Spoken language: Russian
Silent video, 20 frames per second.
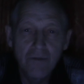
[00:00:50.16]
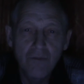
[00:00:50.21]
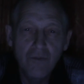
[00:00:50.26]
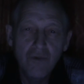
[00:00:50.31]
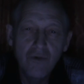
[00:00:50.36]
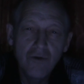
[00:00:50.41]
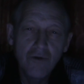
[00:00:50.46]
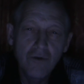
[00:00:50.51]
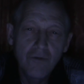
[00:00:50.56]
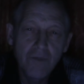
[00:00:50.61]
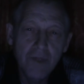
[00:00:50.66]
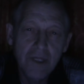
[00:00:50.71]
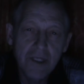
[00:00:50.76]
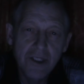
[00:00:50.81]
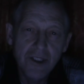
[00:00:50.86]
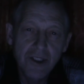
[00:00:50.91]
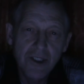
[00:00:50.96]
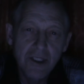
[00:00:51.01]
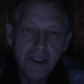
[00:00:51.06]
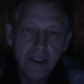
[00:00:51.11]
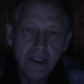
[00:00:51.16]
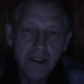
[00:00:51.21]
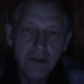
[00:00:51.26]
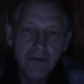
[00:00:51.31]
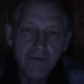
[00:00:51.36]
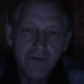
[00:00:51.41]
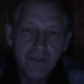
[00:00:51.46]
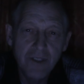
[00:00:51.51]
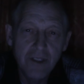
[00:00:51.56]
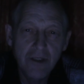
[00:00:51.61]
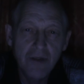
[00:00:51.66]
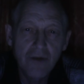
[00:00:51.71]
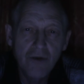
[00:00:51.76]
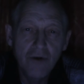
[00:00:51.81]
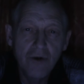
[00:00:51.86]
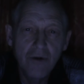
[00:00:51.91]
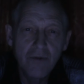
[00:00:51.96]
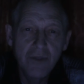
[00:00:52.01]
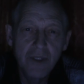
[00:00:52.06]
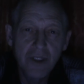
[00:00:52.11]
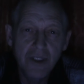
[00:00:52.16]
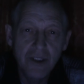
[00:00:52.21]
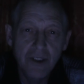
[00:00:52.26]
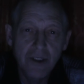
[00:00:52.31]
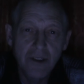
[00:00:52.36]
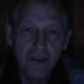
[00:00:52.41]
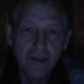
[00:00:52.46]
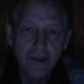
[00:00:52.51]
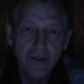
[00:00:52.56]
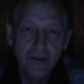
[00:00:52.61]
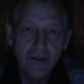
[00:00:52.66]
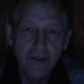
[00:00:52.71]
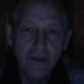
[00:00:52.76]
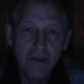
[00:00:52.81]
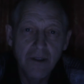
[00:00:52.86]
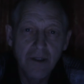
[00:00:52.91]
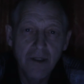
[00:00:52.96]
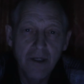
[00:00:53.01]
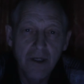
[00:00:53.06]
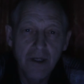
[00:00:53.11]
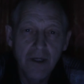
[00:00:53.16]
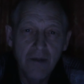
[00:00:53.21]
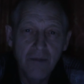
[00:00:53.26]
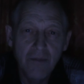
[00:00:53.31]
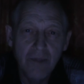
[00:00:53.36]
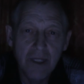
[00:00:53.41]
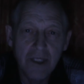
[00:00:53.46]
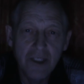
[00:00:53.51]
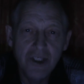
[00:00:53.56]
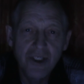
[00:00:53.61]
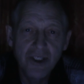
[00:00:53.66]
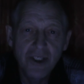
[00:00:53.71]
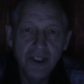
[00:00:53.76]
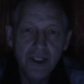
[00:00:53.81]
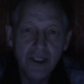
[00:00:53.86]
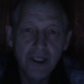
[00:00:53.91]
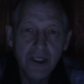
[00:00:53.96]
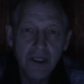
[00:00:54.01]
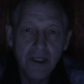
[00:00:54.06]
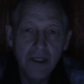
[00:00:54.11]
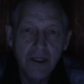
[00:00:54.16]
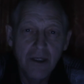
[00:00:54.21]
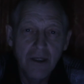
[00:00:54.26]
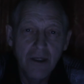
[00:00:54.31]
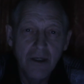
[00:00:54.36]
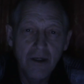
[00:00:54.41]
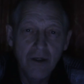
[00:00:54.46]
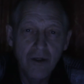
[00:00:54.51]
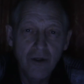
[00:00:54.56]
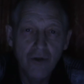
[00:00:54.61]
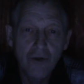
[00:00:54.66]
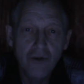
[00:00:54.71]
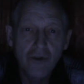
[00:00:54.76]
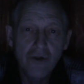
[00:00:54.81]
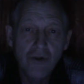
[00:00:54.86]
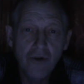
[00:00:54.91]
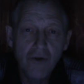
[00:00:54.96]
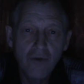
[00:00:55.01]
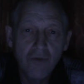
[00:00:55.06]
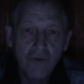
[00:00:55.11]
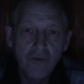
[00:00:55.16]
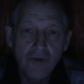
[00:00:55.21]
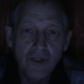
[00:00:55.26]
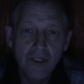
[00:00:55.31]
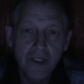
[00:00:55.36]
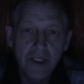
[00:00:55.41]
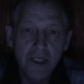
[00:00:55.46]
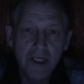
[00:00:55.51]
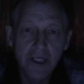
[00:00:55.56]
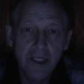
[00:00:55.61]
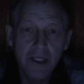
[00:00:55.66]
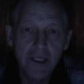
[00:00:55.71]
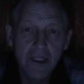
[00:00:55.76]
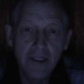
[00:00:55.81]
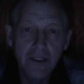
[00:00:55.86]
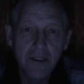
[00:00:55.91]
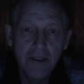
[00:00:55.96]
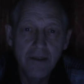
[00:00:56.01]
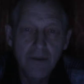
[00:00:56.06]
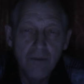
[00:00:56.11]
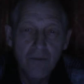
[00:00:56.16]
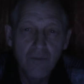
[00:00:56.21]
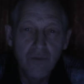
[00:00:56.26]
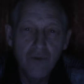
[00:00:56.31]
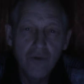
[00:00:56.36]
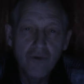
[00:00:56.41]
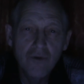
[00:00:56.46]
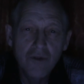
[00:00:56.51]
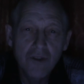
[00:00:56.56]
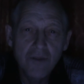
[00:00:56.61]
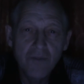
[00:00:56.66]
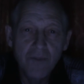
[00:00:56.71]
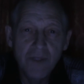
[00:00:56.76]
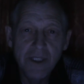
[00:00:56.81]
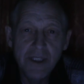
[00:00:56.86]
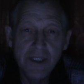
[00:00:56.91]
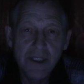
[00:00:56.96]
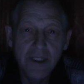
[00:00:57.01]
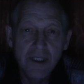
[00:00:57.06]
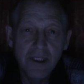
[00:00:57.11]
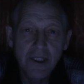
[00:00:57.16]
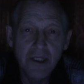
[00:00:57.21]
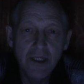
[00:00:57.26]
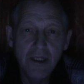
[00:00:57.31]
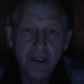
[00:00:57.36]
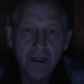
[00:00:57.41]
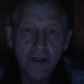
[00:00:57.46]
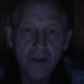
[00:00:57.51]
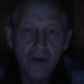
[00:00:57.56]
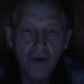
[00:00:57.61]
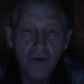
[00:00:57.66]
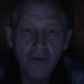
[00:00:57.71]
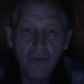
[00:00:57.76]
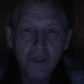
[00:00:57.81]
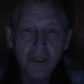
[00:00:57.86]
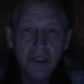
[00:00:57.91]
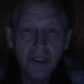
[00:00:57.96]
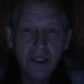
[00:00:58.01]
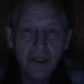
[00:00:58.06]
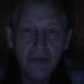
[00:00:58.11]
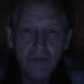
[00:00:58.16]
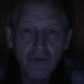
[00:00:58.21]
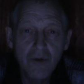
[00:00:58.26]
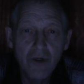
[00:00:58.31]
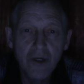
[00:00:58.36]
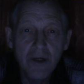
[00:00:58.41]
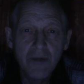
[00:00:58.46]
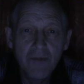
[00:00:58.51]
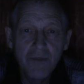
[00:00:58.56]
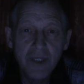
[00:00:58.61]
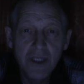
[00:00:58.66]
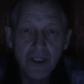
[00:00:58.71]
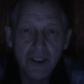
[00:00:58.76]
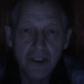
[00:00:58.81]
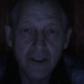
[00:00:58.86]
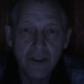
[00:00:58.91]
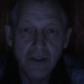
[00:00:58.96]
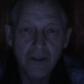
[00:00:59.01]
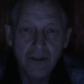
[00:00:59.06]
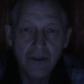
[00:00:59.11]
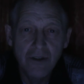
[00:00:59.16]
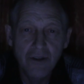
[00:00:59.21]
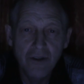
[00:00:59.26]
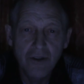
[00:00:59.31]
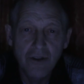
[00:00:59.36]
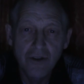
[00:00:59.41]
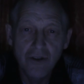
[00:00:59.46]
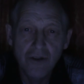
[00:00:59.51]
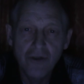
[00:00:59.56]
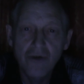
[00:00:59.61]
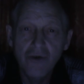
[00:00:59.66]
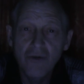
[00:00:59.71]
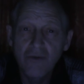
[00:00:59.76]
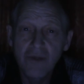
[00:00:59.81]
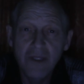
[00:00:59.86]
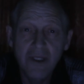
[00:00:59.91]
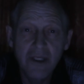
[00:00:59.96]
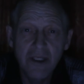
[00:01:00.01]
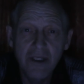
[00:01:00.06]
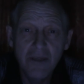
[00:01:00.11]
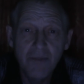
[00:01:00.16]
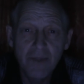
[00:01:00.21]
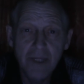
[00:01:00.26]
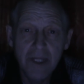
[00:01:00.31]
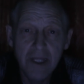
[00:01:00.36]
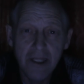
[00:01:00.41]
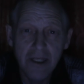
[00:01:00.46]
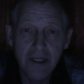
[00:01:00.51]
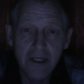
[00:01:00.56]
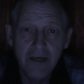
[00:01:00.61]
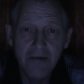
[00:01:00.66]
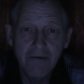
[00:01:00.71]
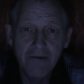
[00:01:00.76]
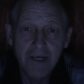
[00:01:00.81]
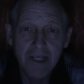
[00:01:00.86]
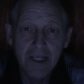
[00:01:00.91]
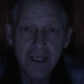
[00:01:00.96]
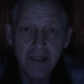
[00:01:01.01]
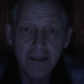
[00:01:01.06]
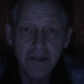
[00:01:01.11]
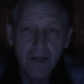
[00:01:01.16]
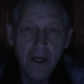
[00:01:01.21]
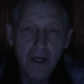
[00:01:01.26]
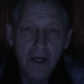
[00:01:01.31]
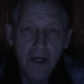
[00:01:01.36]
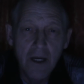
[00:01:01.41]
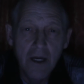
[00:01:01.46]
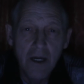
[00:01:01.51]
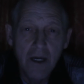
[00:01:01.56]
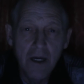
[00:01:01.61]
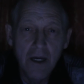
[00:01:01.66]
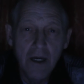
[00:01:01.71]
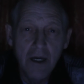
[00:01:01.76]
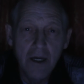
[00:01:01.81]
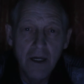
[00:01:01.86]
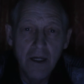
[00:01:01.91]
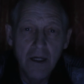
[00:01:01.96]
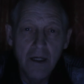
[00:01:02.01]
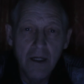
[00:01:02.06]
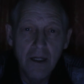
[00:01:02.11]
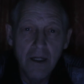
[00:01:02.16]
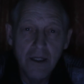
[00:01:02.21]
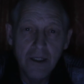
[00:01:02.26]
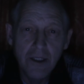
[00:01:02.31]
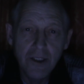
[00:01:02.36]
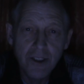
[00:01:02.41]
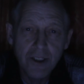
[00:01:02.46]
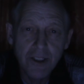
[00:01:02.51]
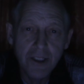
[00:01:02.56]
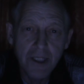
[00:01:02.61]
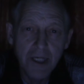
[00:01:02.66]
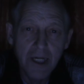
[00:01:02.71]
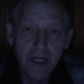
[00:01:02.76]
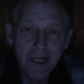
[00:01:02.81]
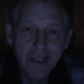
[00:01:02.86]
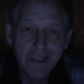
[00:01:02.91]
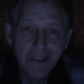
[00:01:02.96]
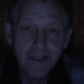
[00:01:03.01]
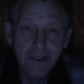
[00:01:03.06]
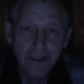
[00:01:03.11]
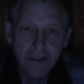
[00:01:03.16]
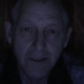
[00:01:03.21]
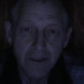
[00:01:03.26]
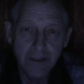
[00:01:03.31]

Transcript: Будут прощены все, кто обижен, прощены, кто злобу затаил, будут спасены, кто был тобой обижен, что бы ты теперь ни говорил. Лишь один